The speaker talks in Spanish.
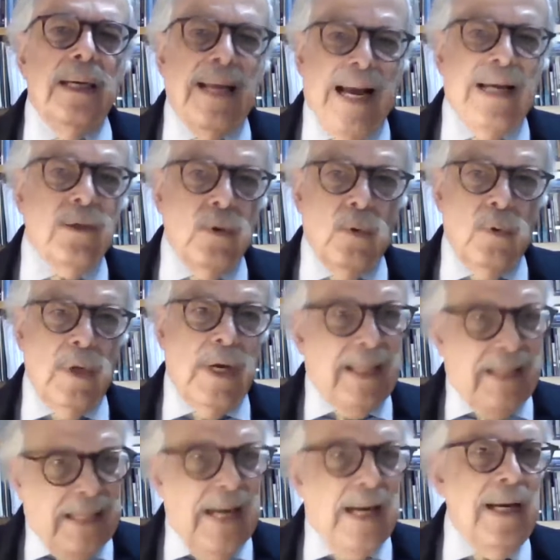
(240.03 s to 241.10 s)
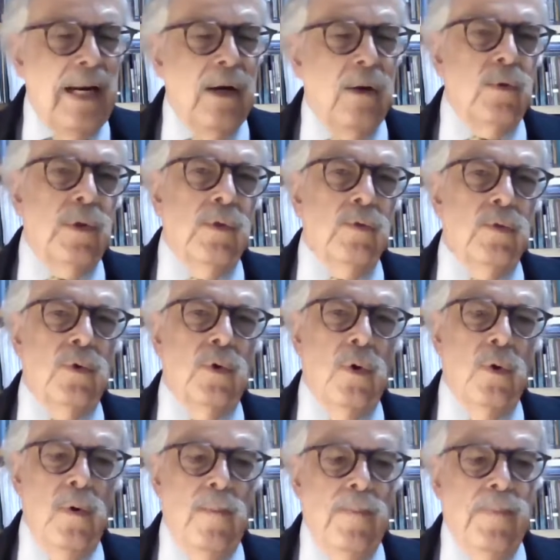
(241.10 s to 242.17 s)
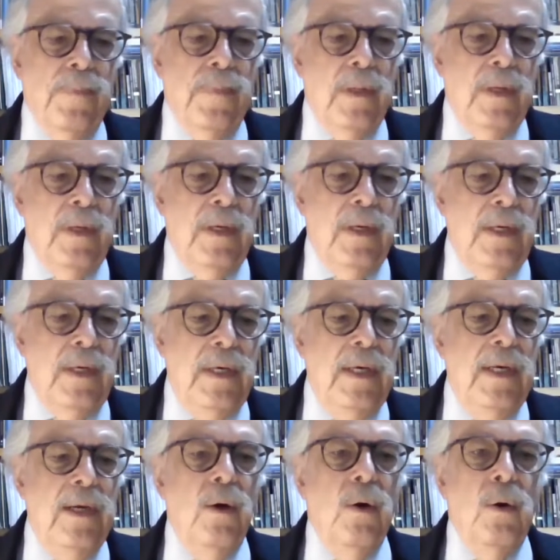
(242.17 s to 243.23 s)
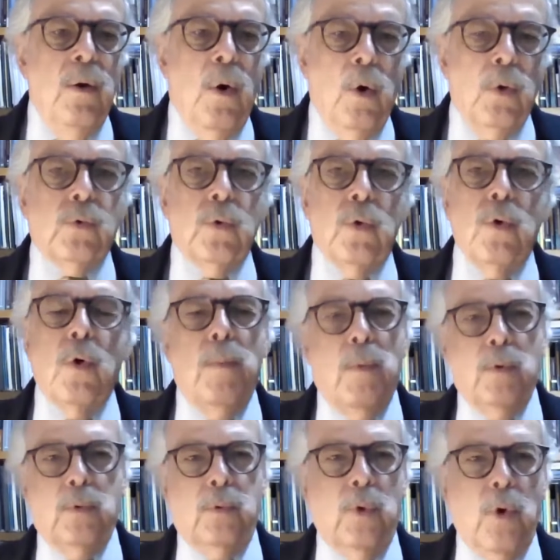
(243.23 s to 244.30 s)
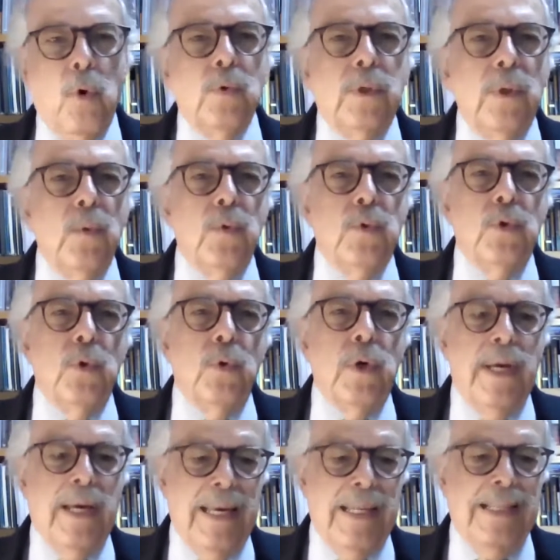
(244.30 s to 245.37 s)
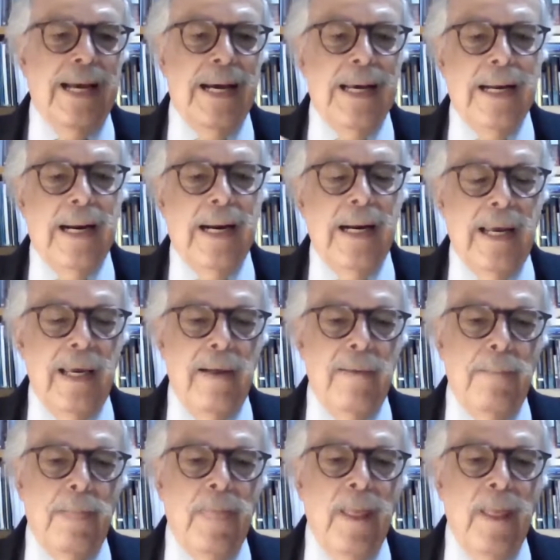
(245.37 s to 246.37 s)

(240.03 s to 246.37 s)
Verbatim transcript: casos que están en la Constitución y otros como contribuciones que están en la ley.